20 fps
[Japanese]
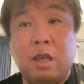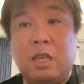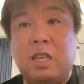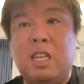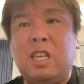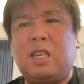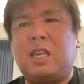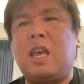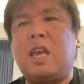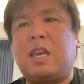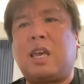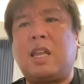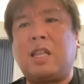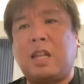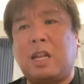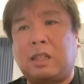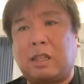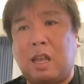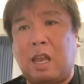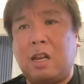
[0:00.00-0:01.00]
いい経験に
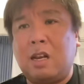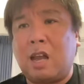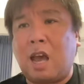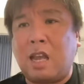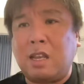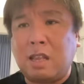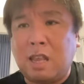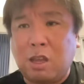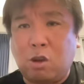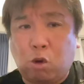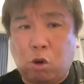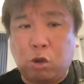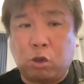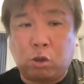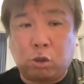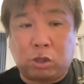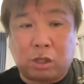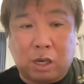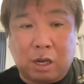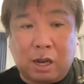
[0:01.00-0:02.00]
なって、来年以降に
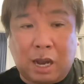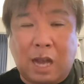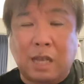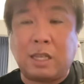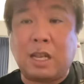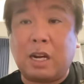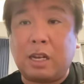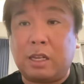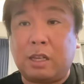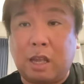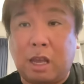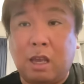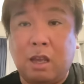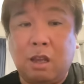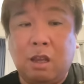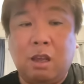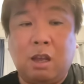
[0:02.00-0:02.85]
とったらかなりね、